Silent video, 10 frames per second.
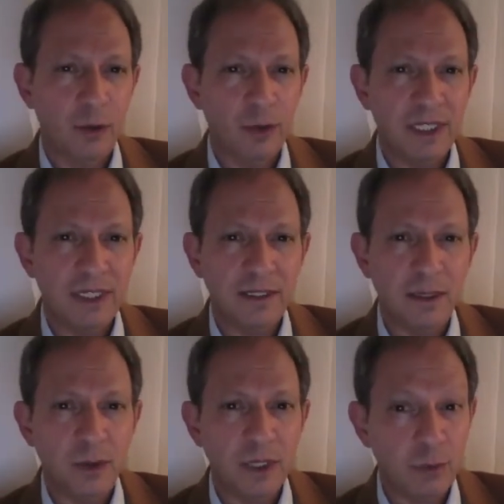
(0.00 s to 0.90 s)
utilisé
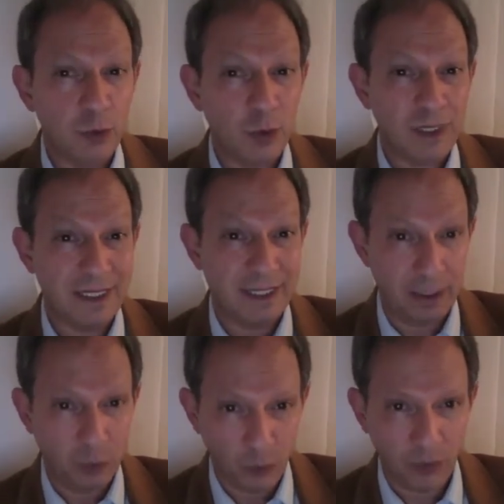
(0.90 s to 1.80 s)
une hypnose
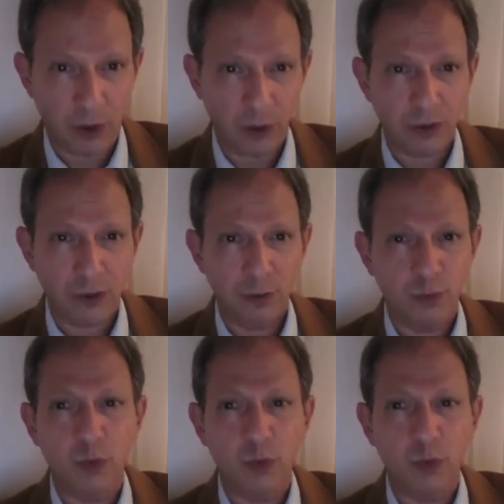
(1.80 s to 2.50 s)
découvrante